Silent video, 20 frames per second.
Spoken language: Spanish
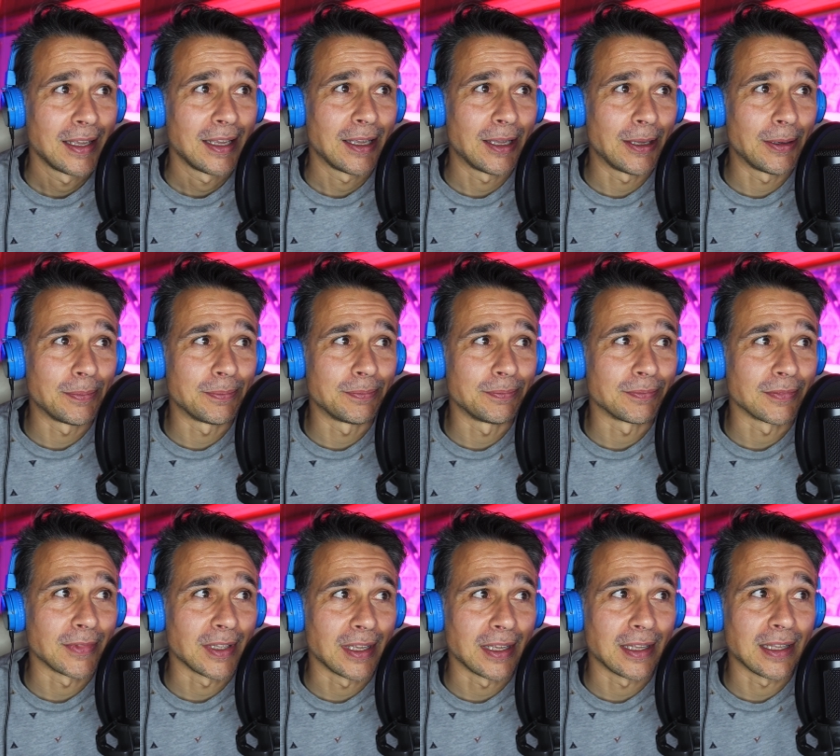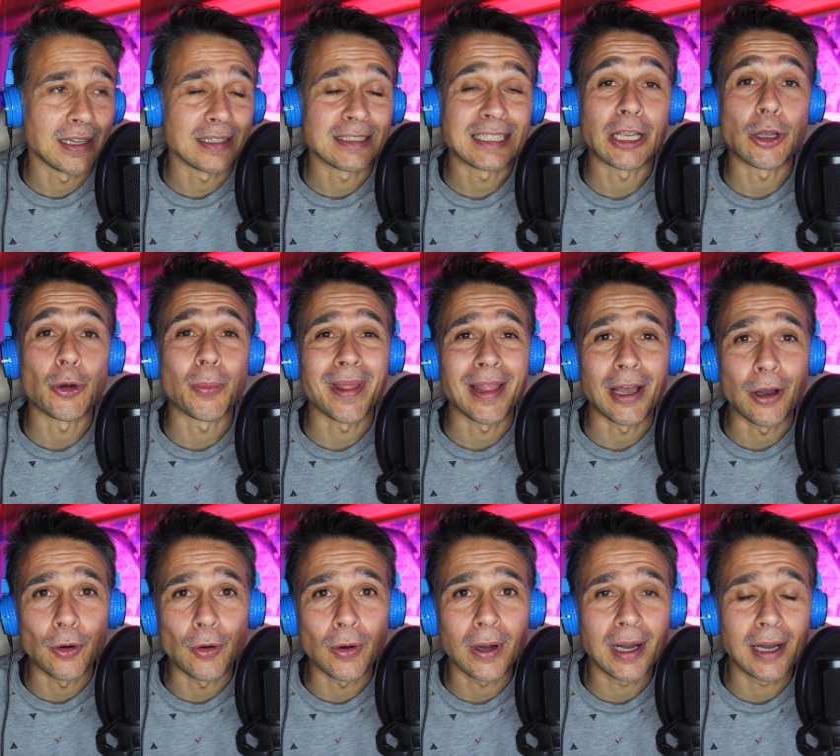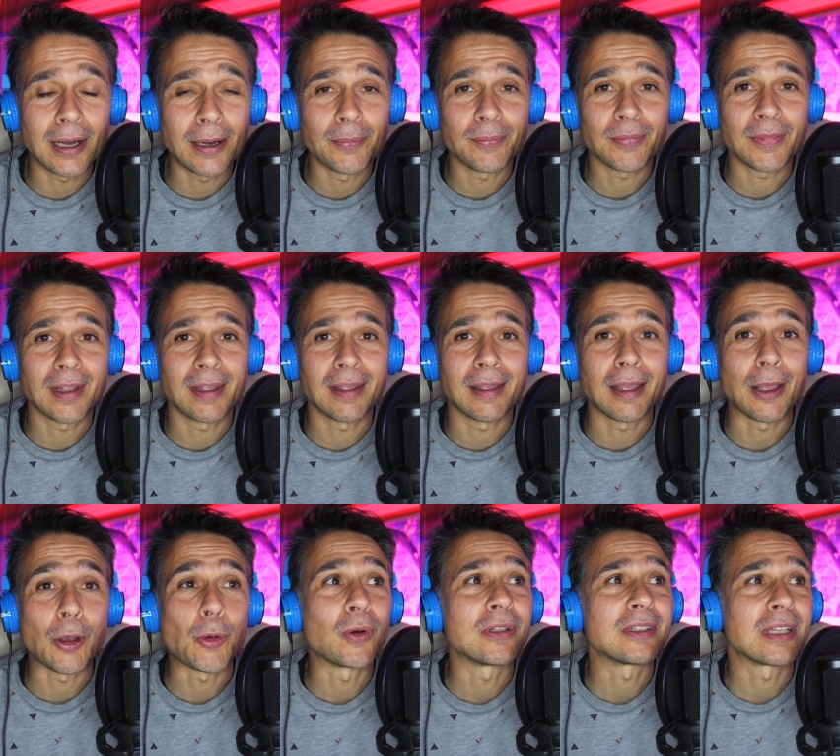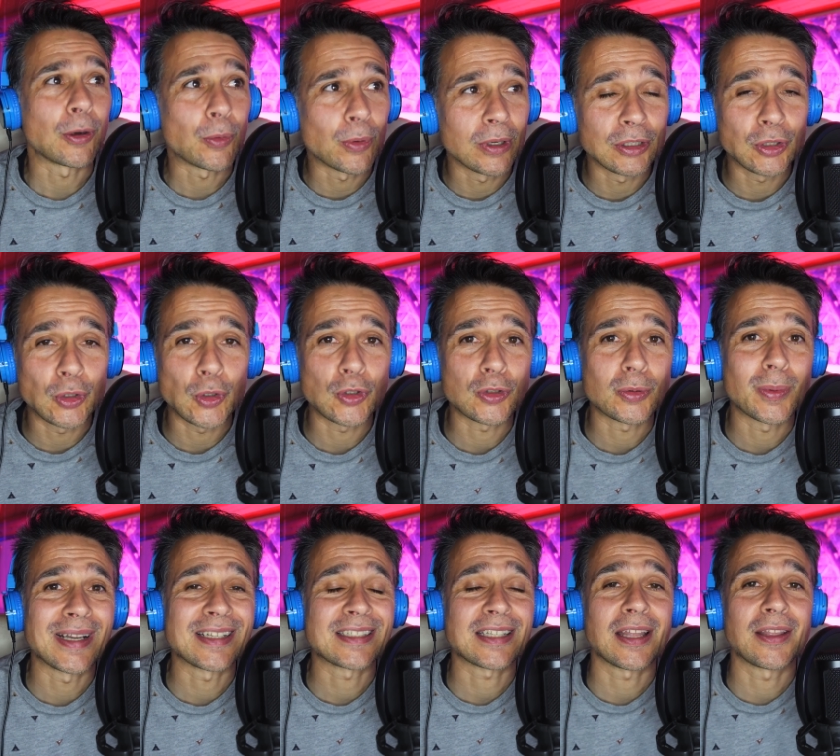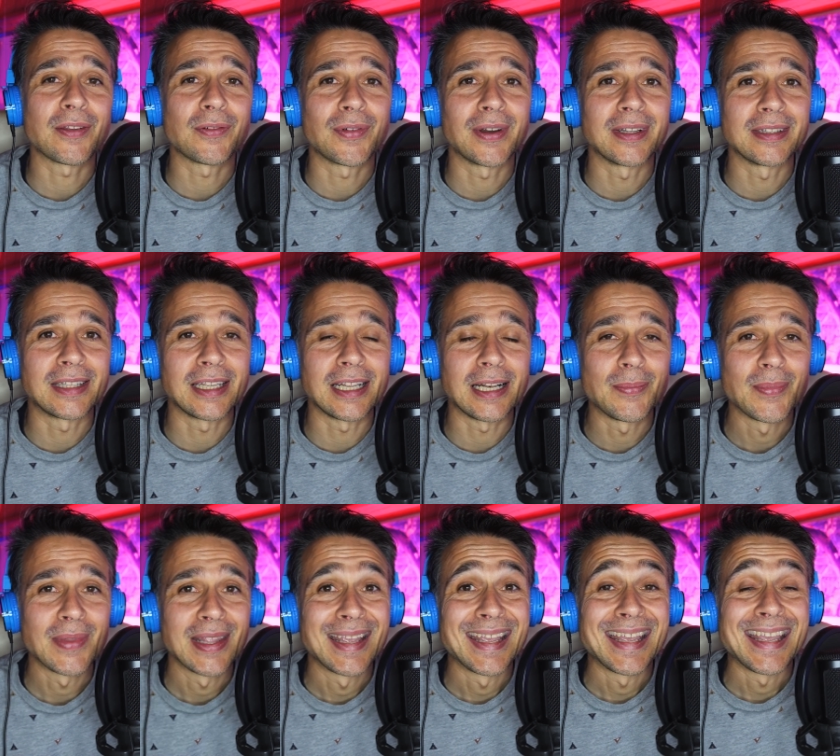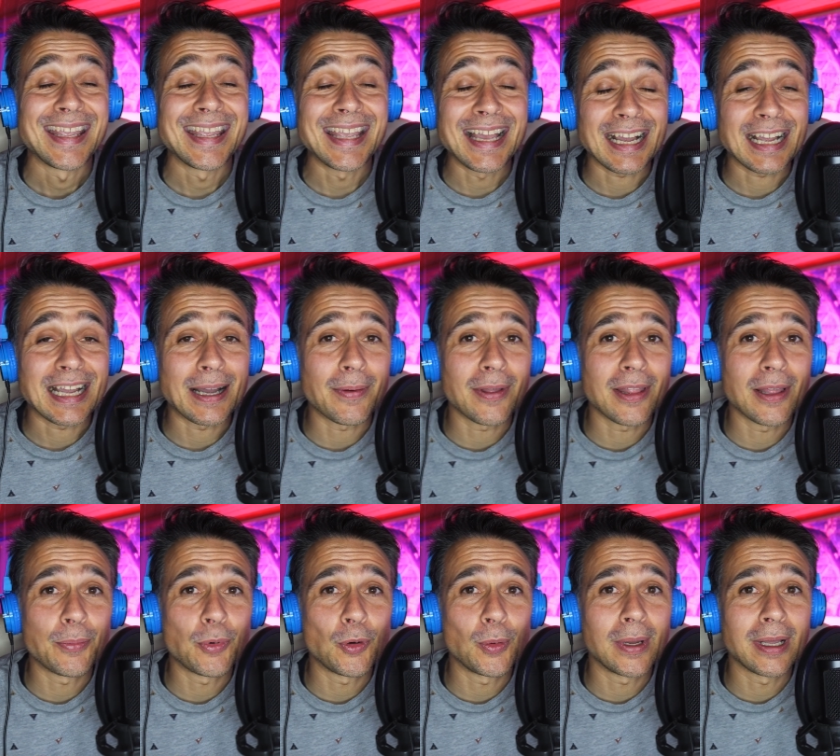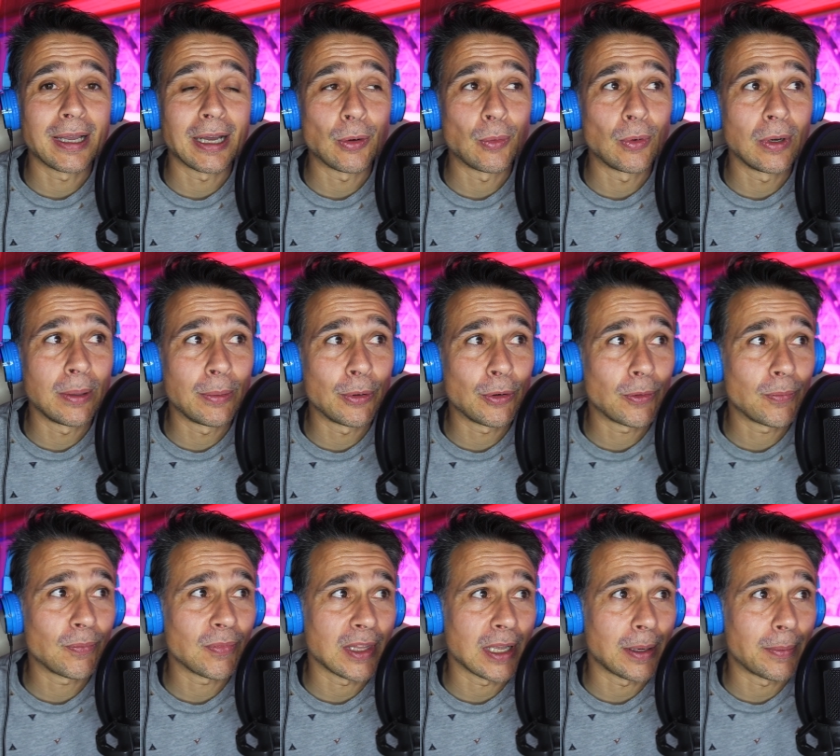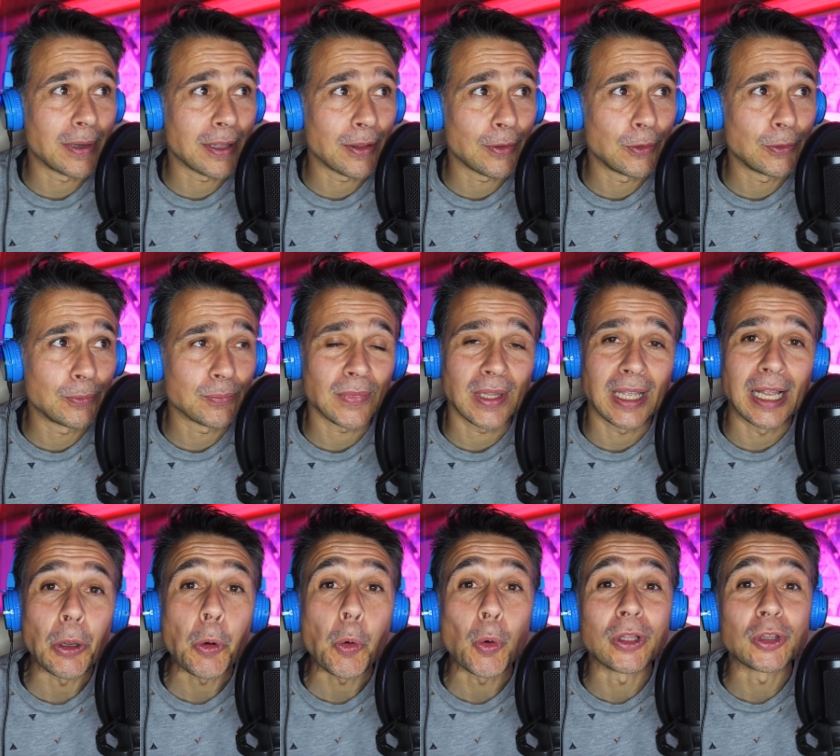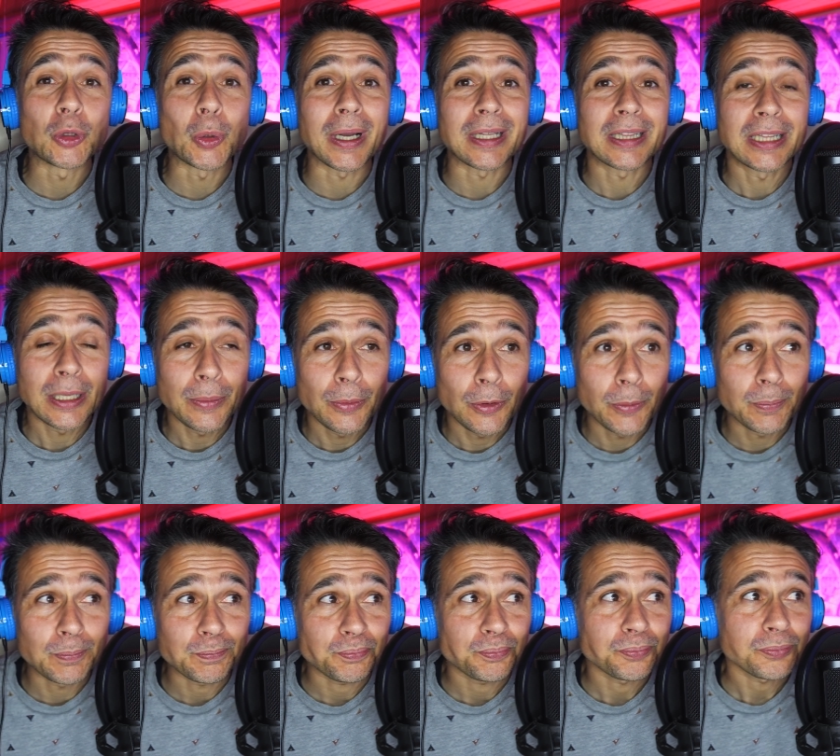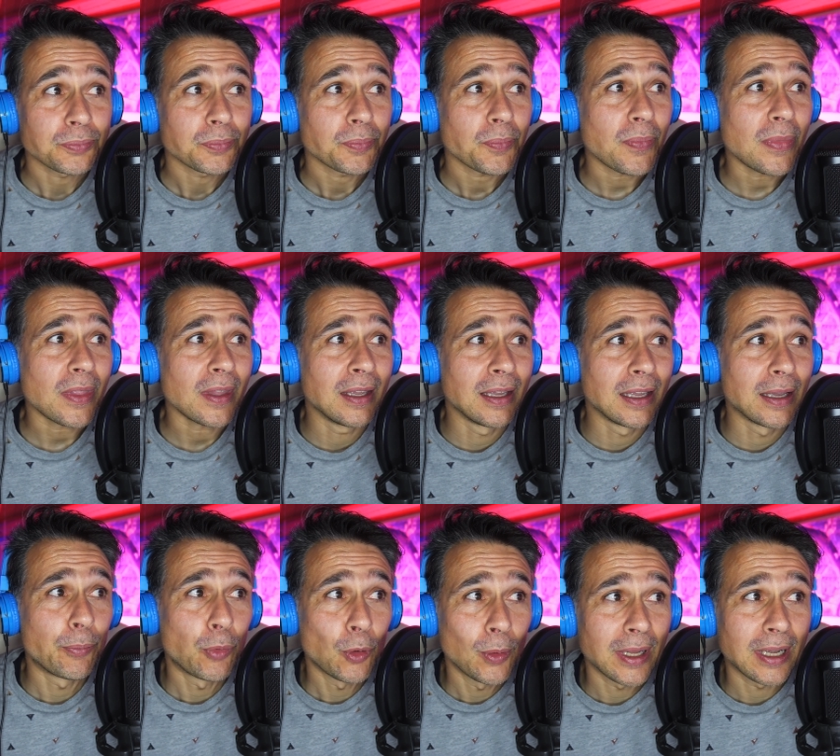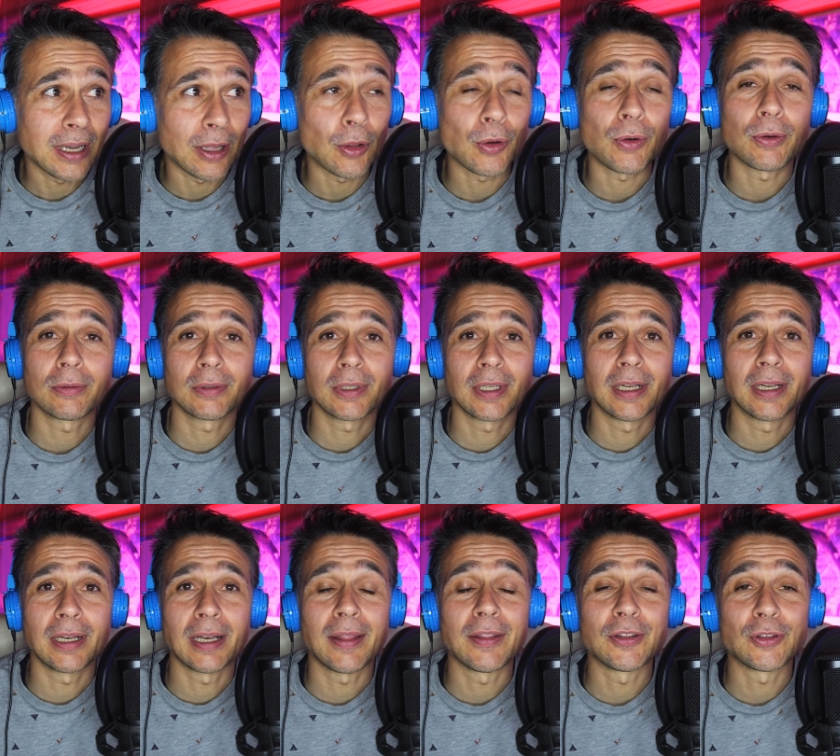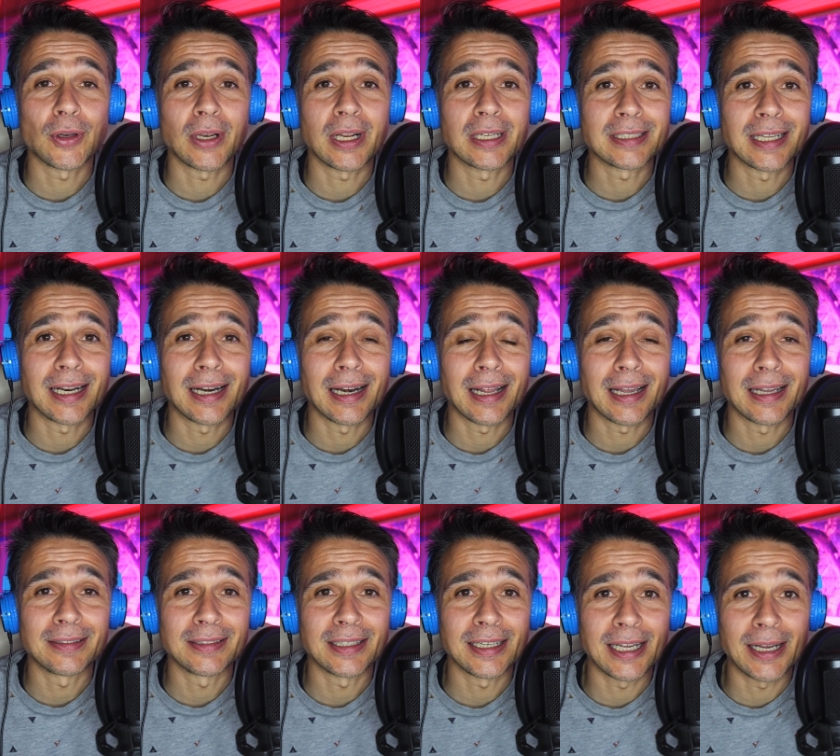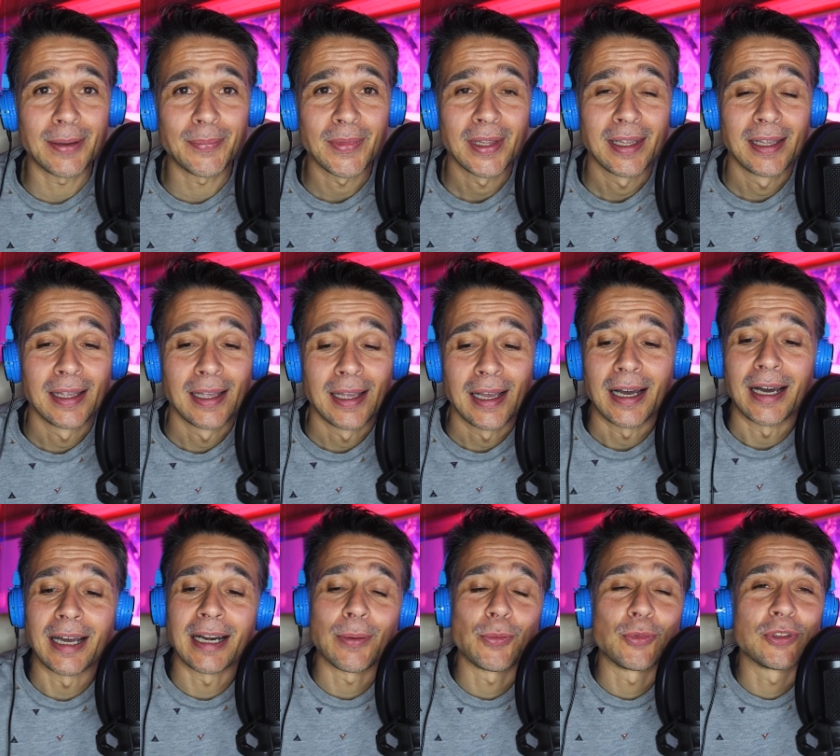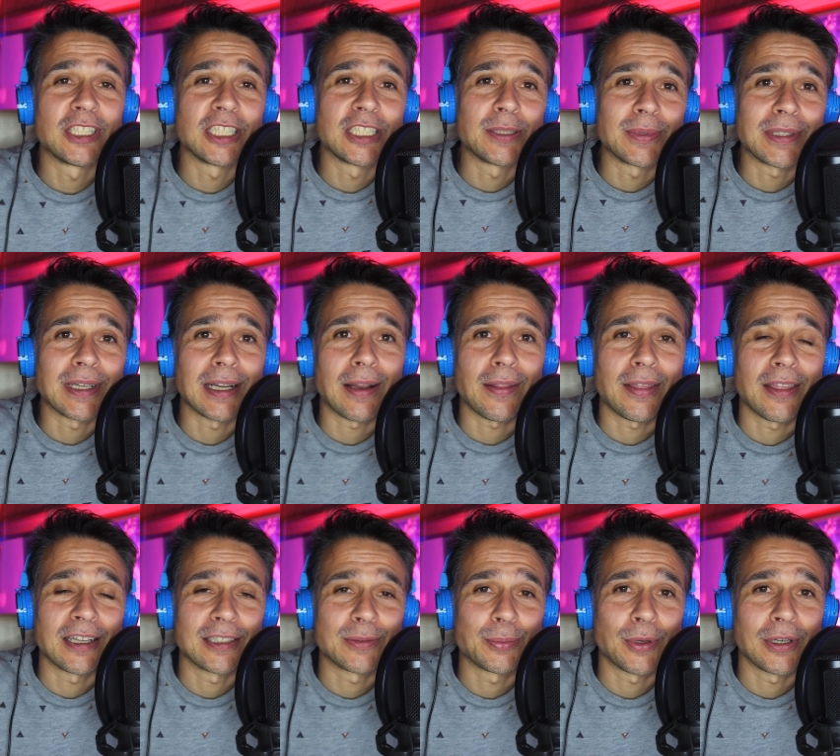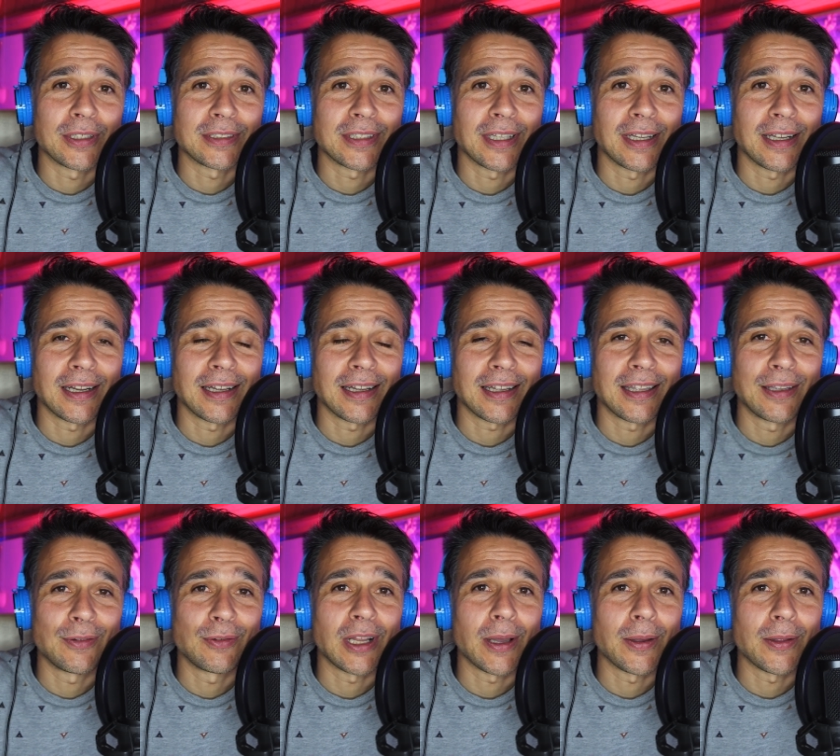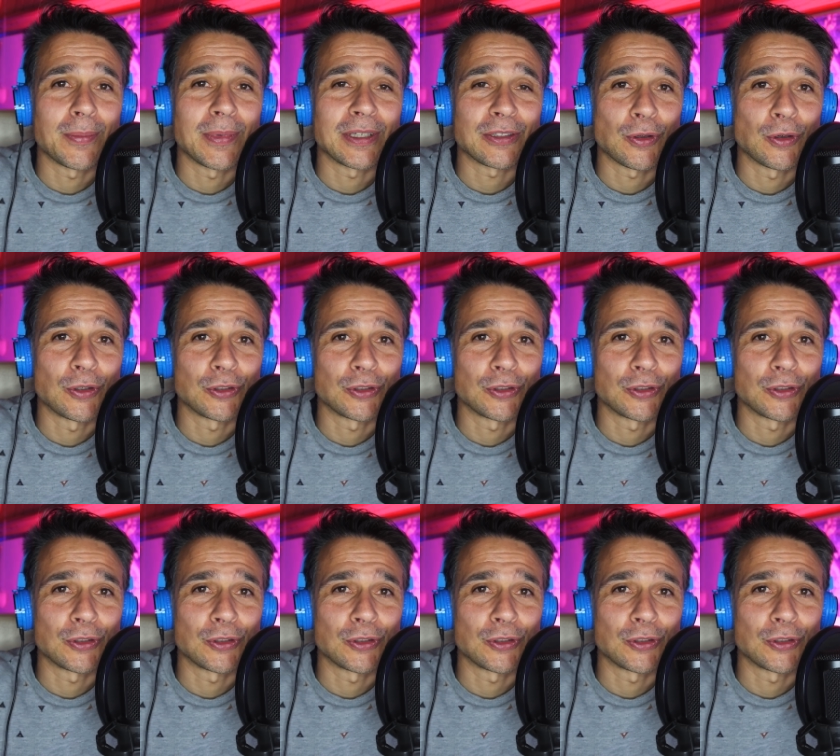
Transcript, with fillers: em, ella es psicopedagoga, eh, cuentacuentos, maestra de infantil, y acaba de publicar un libro llamado El cuento activo, publicado con la editorial San Alejandría Ana, muchísimas gracias por estar aquí una vez más con